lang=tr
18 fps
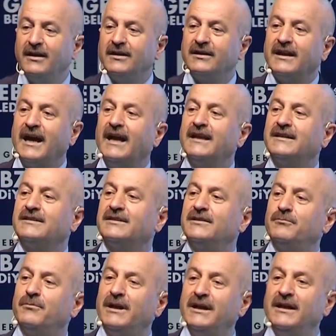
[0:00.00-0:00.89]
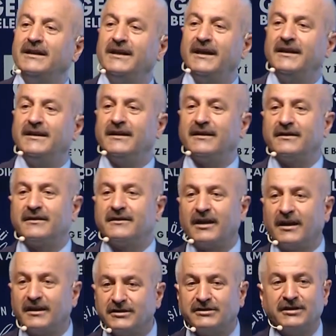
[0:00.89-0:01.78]
Gelsin belediye
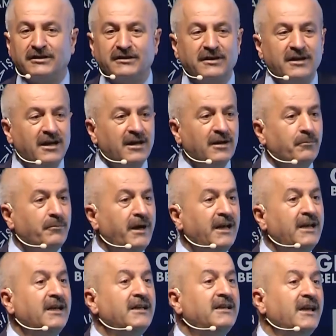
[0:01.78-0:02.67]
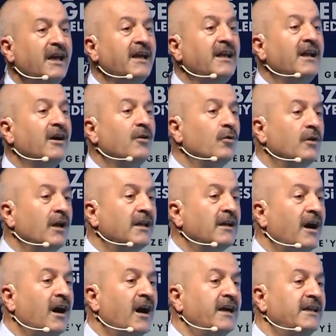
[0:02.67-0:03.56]
tanısın, belediyeye olan
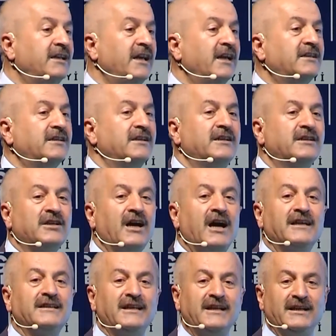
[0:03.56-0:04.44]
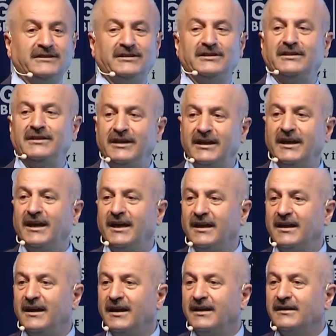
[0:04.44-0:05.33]
aidiyetini tazelesin diye
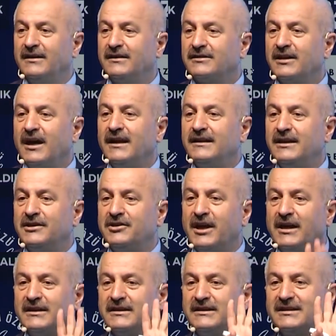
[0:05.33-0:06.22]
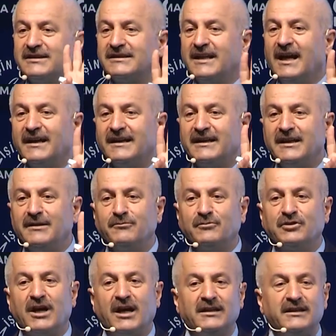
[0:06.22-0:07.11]
sadece ıslak
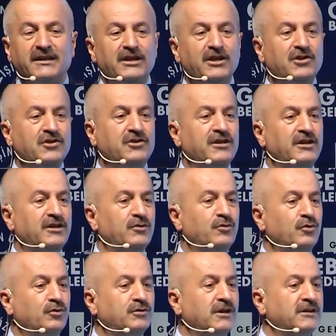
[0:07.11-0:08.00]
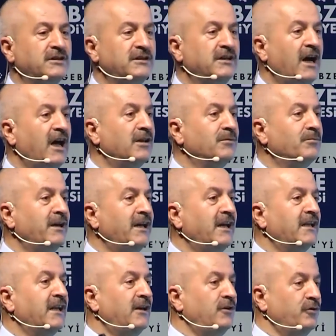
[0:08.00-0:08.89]
imzalı iş yeri ruhsatını almaya
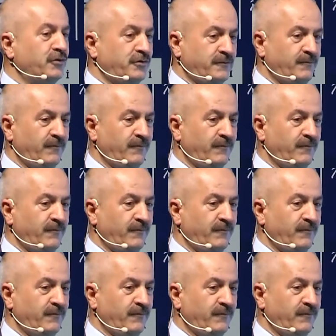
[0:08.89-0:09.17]
geliyor.